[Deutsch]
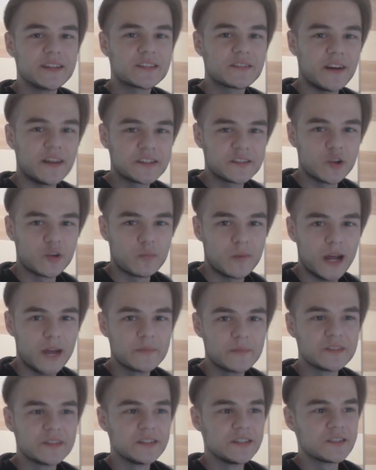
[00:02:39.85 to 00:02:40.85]
jetzt quasi noch
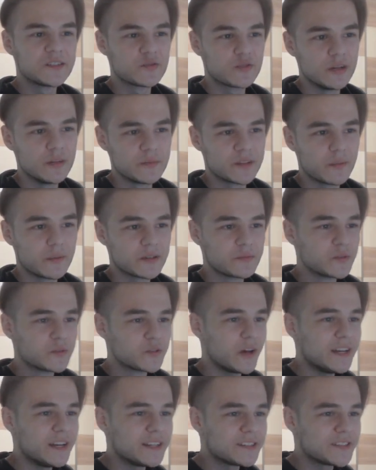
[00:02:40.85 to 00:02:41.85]
bleibt, sind die Streams. Aber ich muss
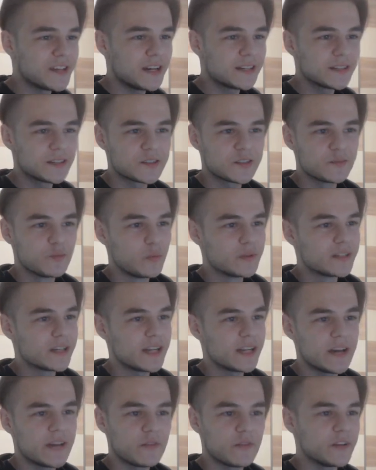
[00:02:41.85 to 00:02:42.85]
auch ehrlich sagen, dass ich
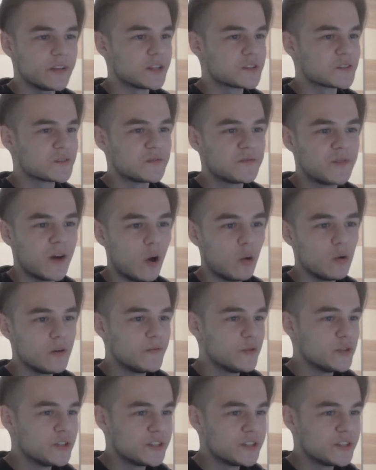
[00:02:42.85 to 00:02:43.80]
momentan einfach wieder zu faul für